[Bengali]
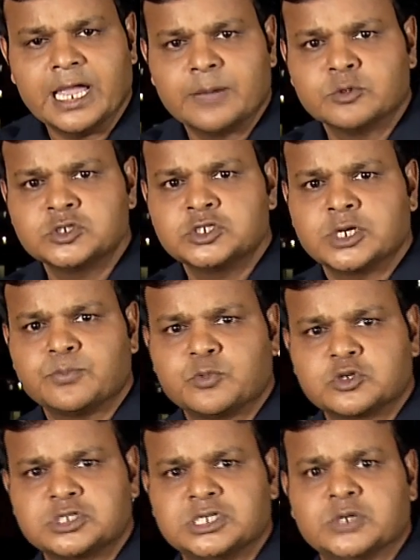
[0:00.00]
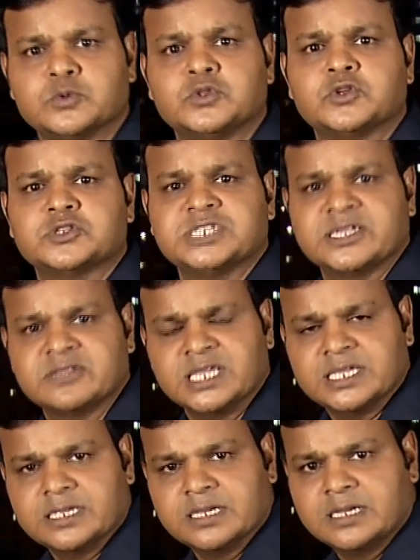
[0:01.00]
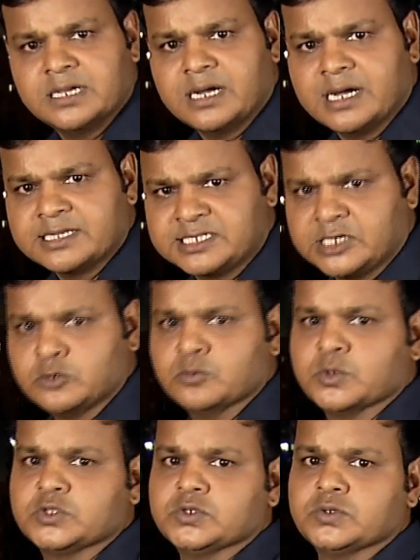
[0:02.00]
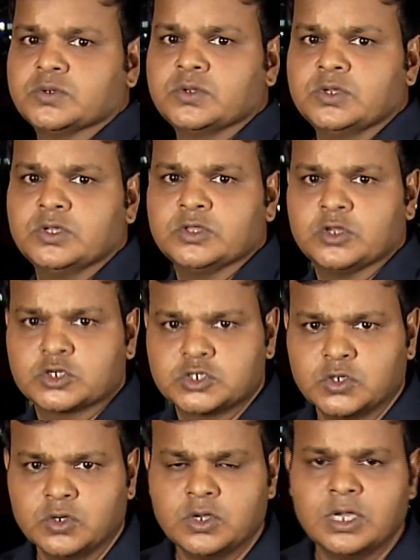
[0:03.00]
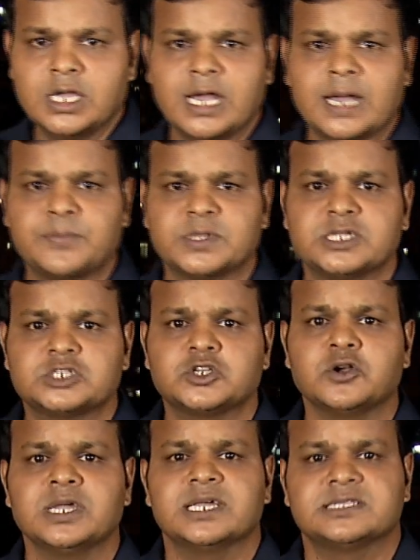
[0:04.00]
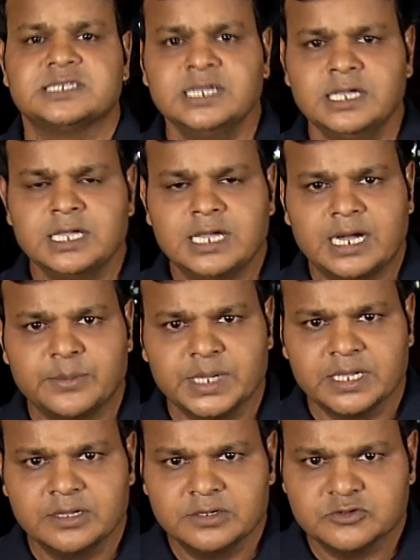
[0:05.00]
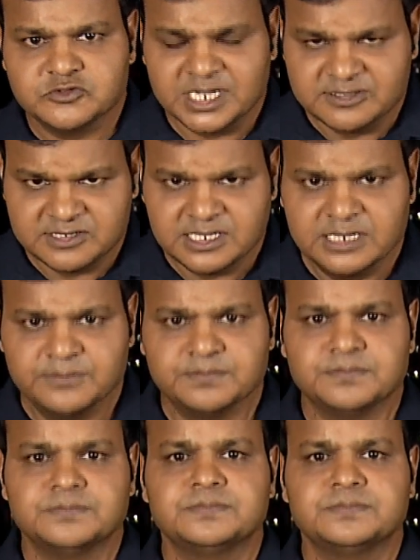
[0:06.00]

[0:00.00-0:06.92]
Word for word: এমন সব প্রশ্নের উত্তর জানতেই আজকের উন্মোচন দর্শক আপনাদের সঙ্গে আছি আমি জাহেদ সেলিম